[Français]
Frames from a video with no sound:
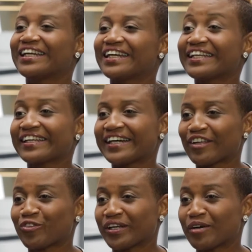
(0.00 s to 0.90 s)

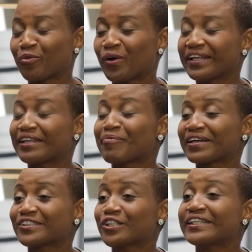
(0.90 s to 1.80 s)
l'intégration en emploi des
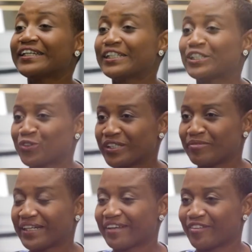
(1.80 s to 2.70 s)
personnes issues de
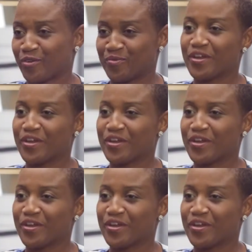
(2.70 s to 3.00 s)
l'immigration.